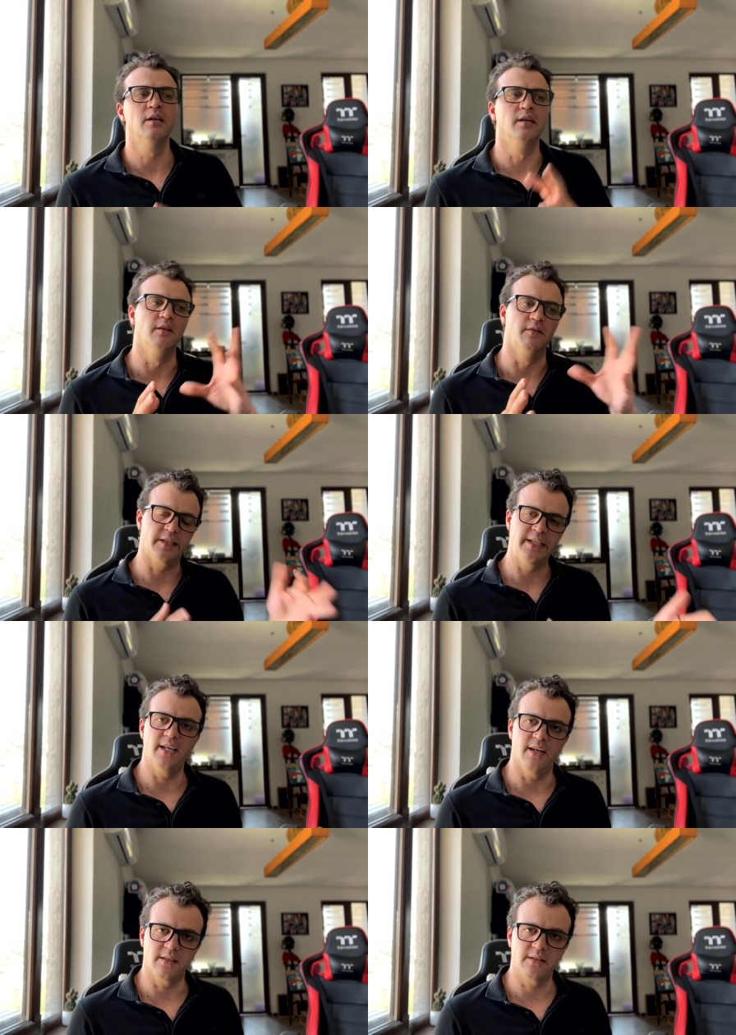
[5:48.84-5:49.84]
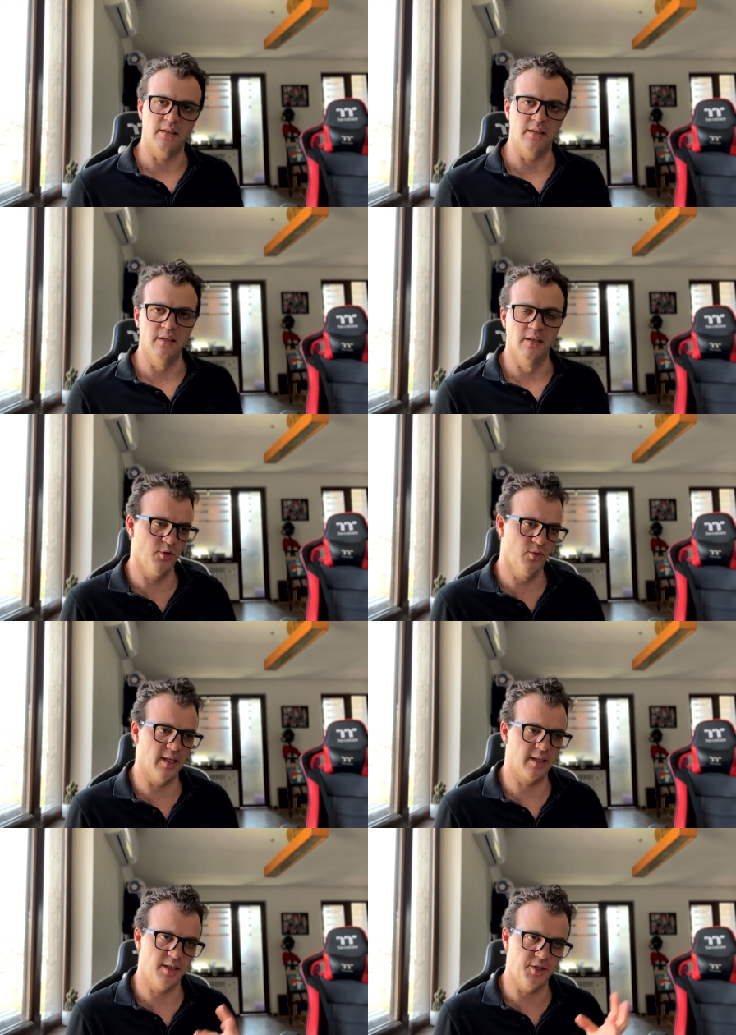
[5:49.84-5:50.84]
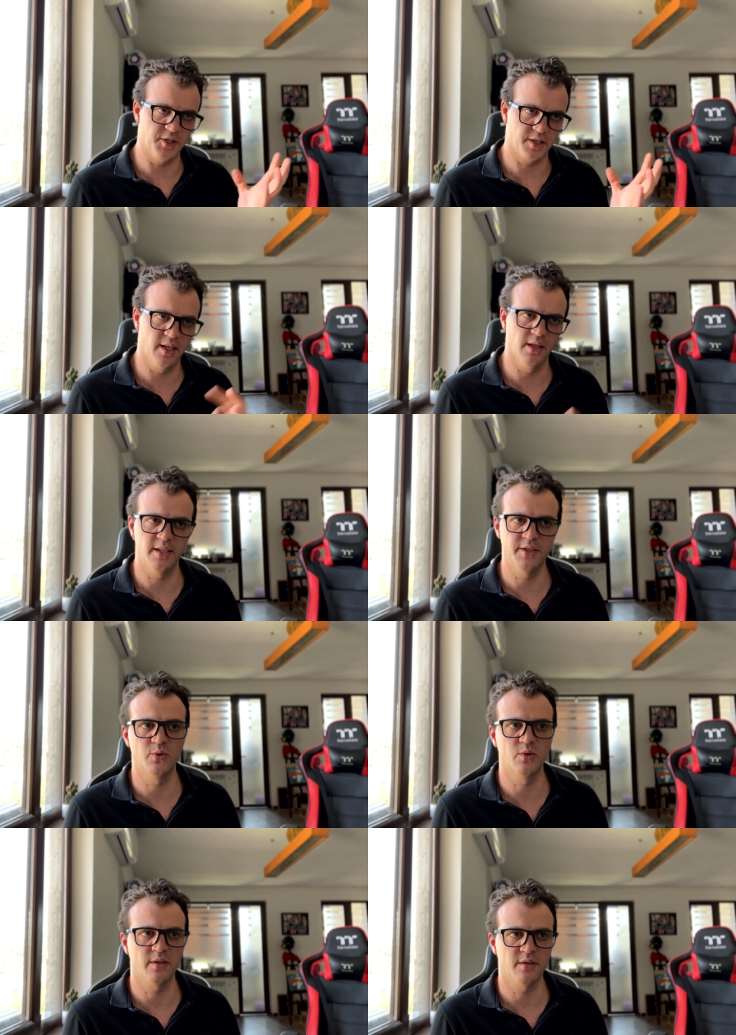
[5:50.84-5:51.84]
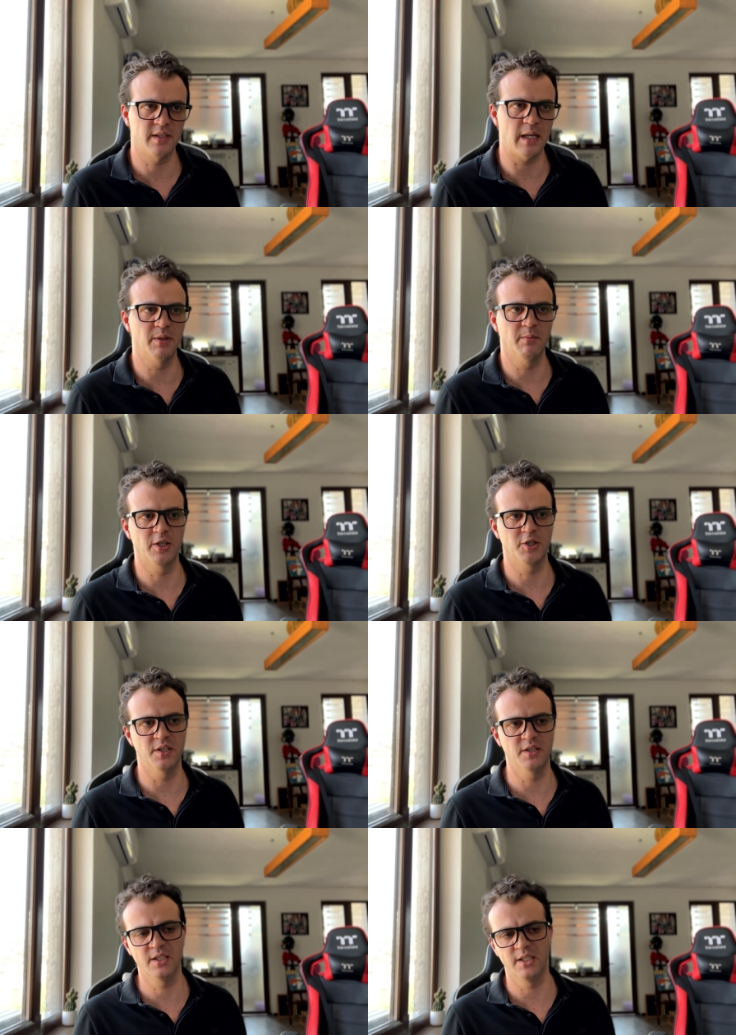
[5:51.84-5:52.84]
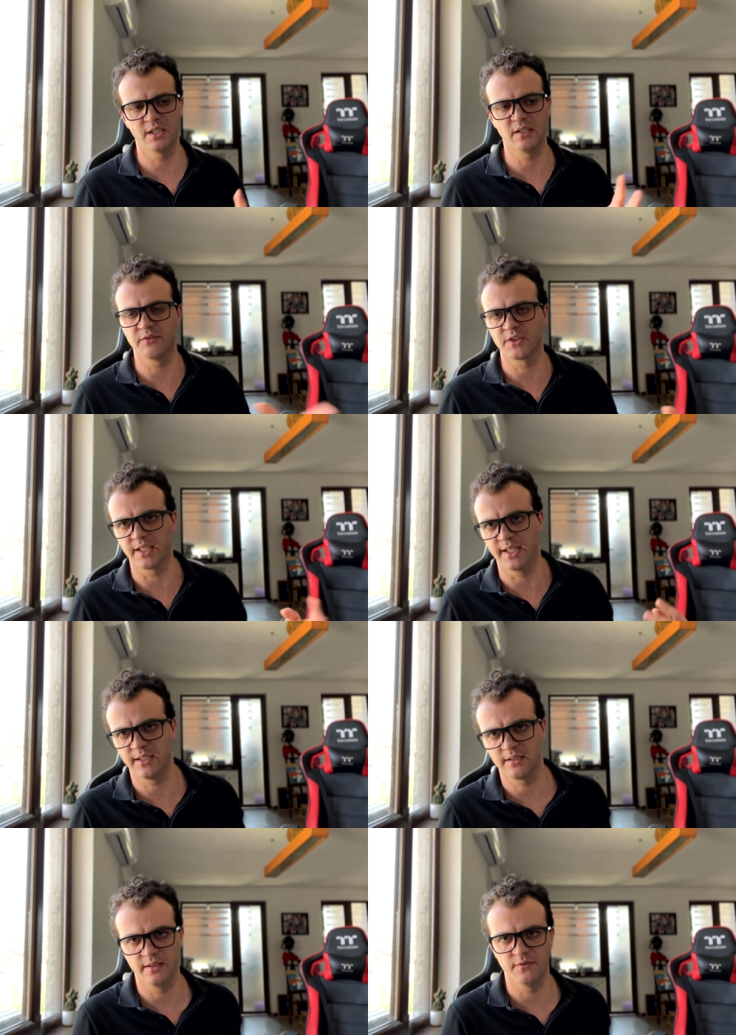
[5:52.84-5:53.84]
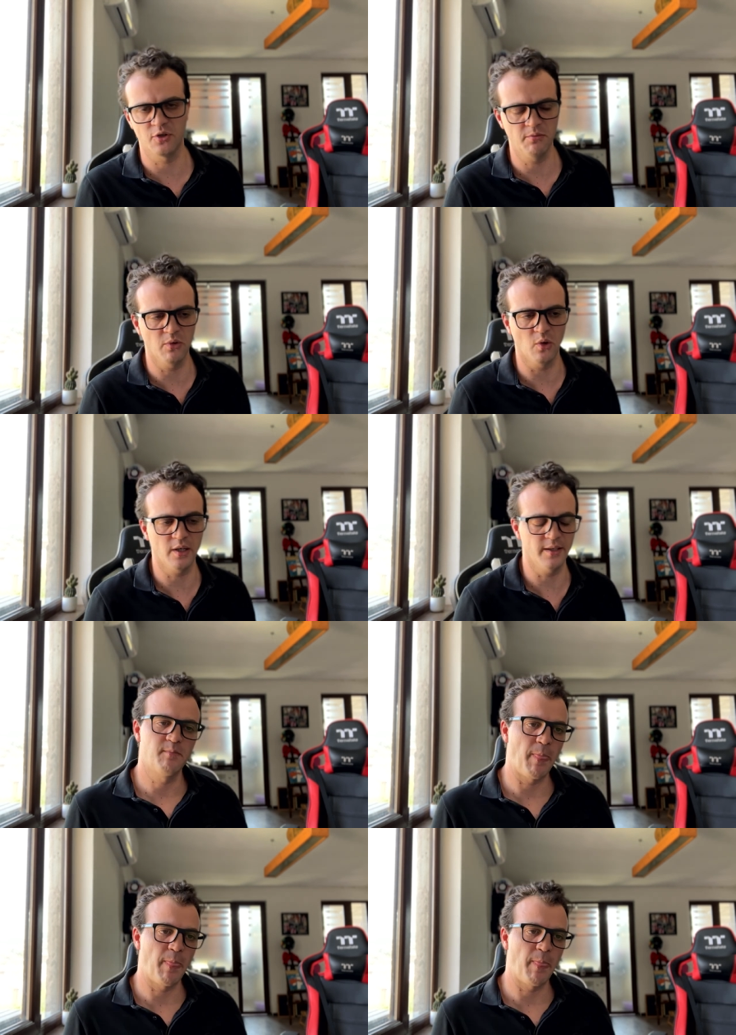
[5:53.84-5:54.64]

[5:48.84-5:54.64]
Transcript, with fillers: в рынке акций. На тренировки идут самые большие деньги, если в рынке акций все плохо.